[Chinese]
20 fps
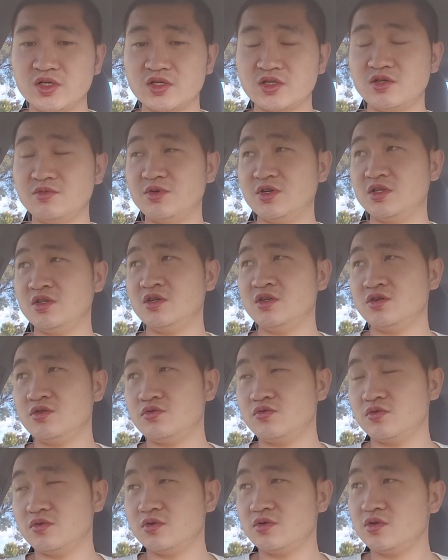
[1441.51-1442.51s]
个视频的
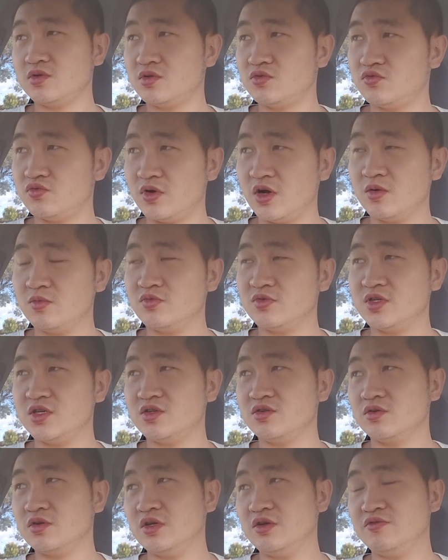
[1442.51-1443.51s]
主主要目
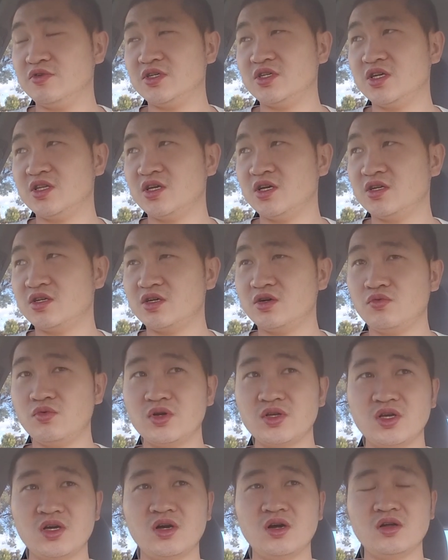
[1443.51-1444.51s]
的，就是因为现在这个
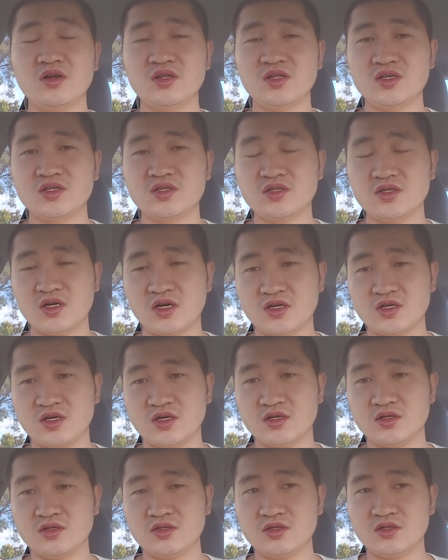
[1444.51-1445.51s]
working holiday 市场
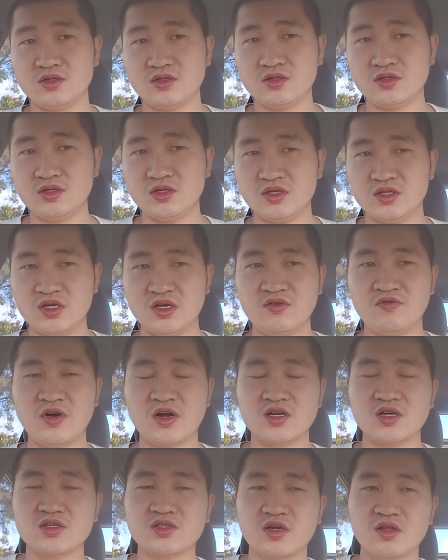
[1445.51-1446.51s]
上，你在
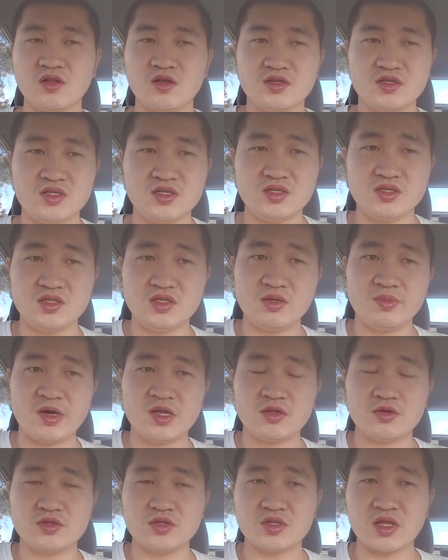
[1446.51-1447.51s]
网上找到的信息，一
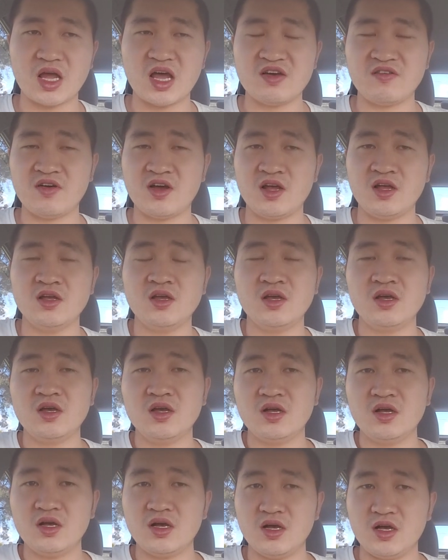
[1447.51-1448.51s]
般都是台湾、
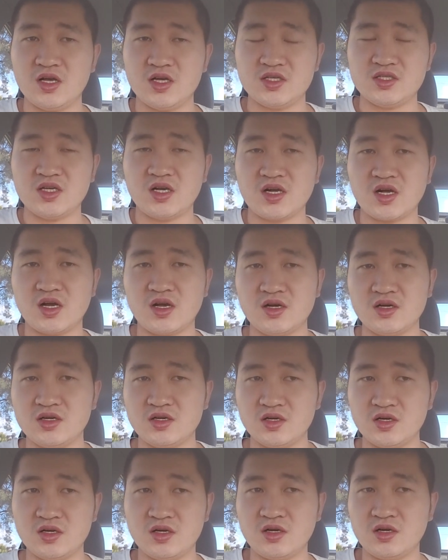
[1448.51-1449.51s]
呃香港
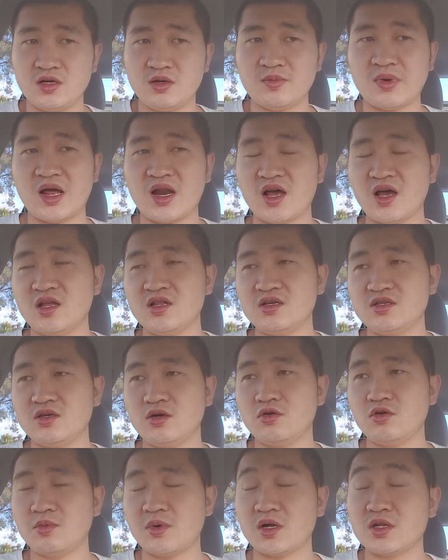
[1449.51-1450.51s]
和马来的小
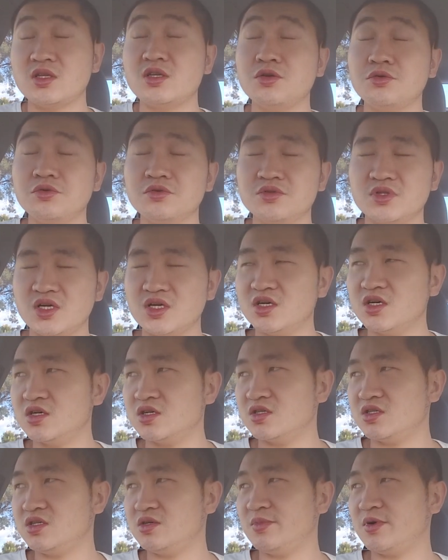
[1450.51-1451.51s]
伙伴提供的
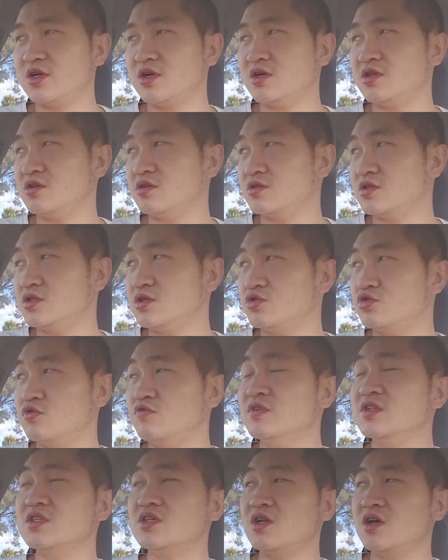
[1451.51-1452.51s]
啊，基本上都是
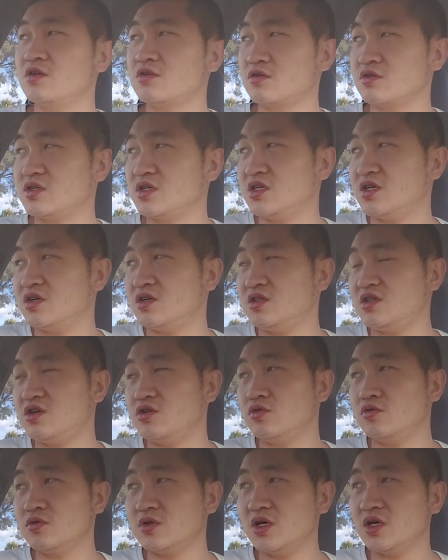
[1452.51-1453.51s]
中文资料，都是这些人提
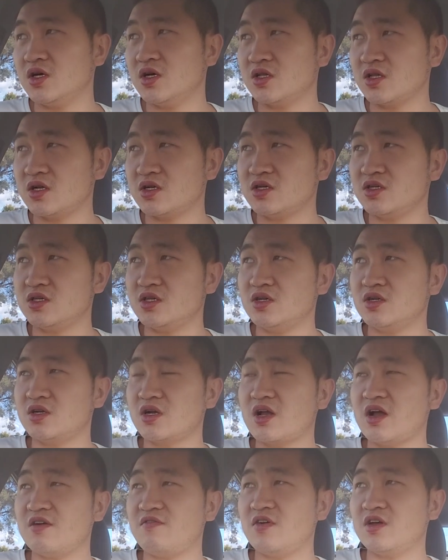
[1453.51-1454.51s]
供的啊。他这些人
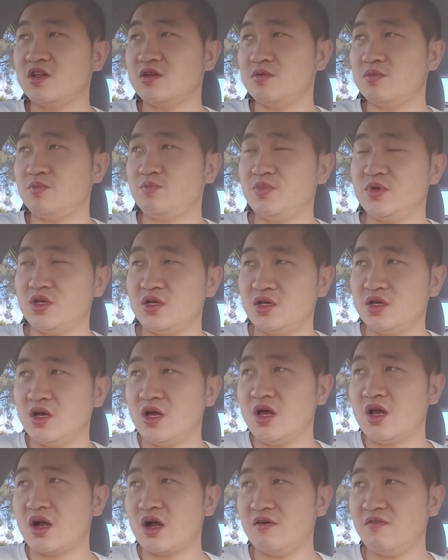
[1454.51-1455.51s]
开放的比
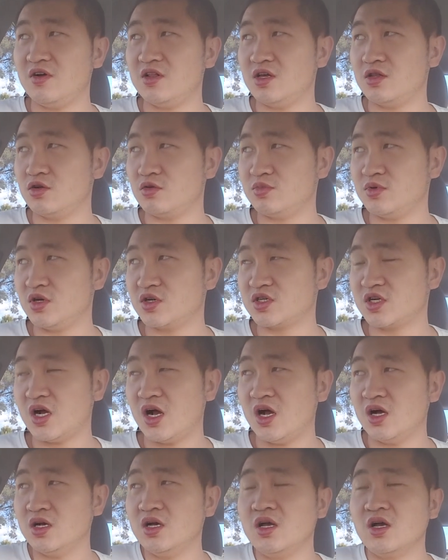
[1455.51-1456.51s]
开放年头比较
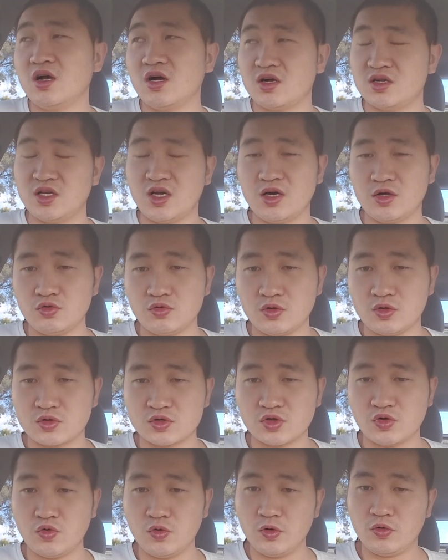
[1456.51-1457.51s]
长，而且很多都
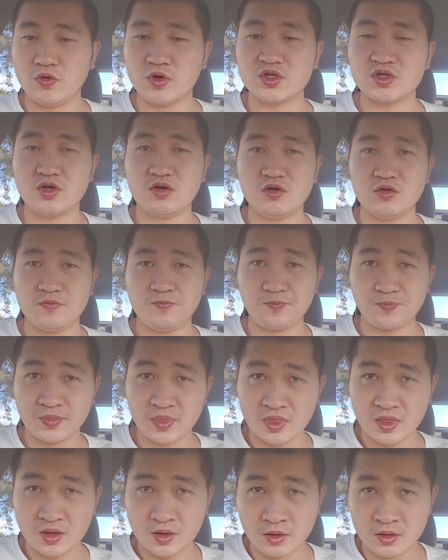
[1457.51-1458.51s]
是回国之后
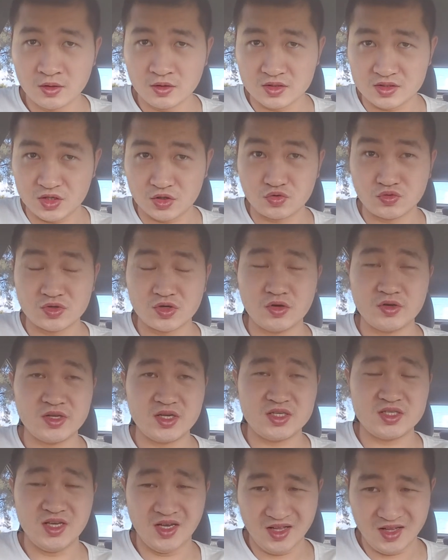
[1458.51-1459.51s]
结束之后
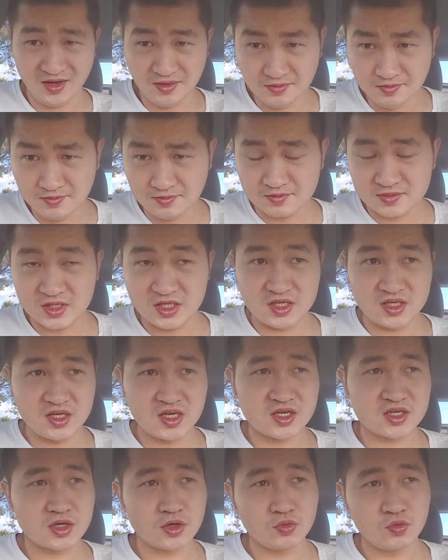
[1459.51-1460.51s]
再写。一
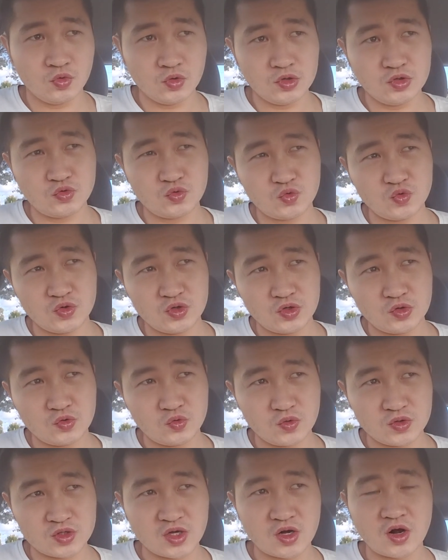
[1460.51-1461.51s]
件事无论做的
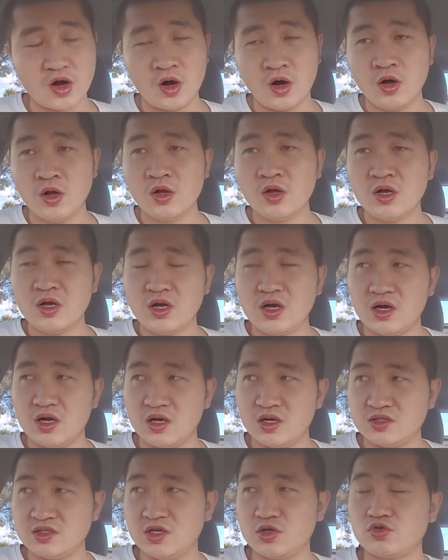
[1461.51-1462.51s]
多糟糕
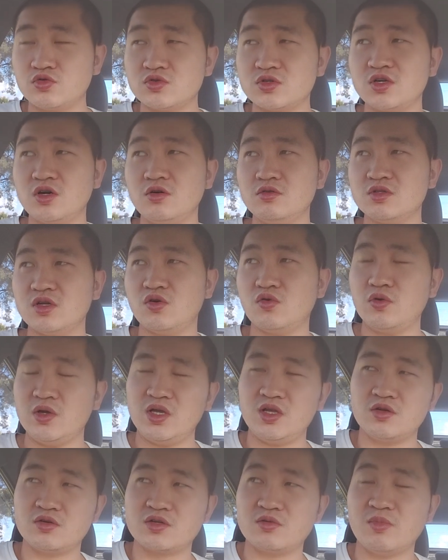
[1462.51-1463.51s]
啊，结束之后呢，回
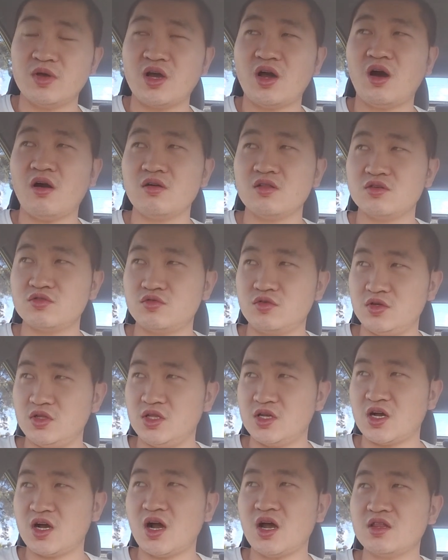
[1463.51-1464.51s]
忆都是美好的，所以
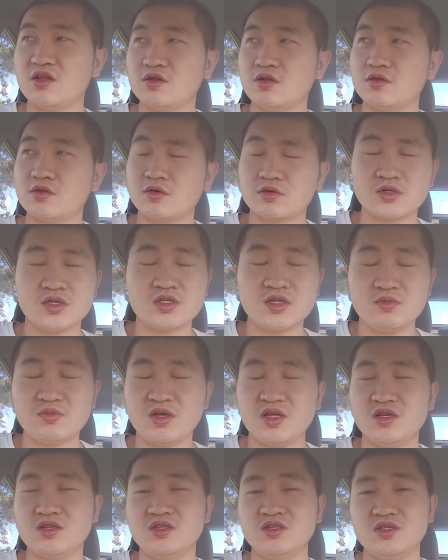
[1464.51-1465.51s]
你看到的都是正
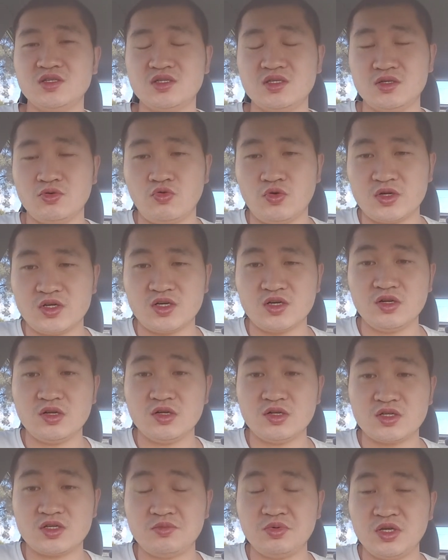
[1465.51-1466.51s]
面的信息。我这
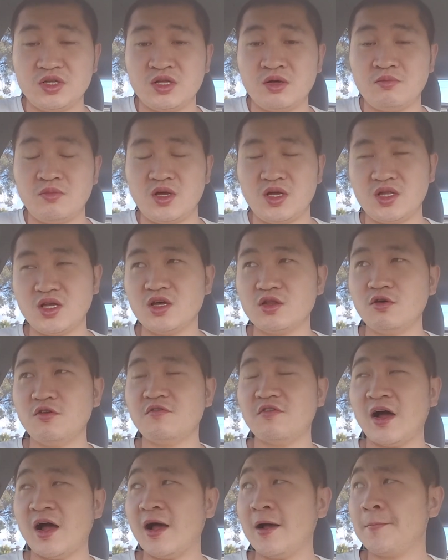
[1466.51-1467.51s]
个视频呢，每天都
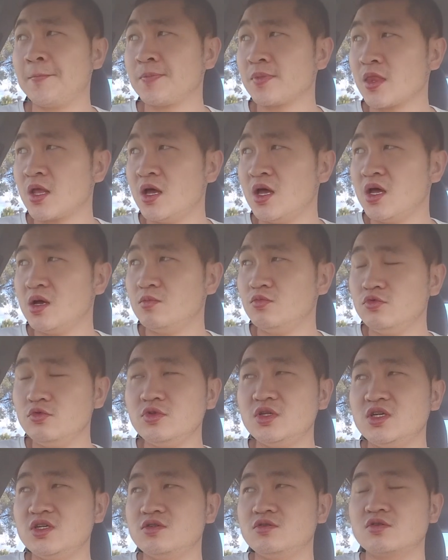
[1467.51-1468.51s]
发，目
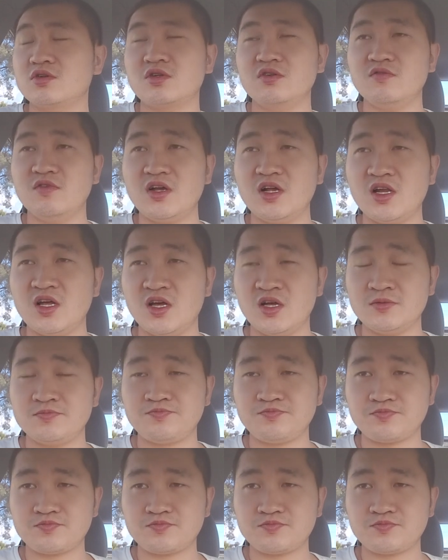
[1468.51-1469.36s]
的就是为了。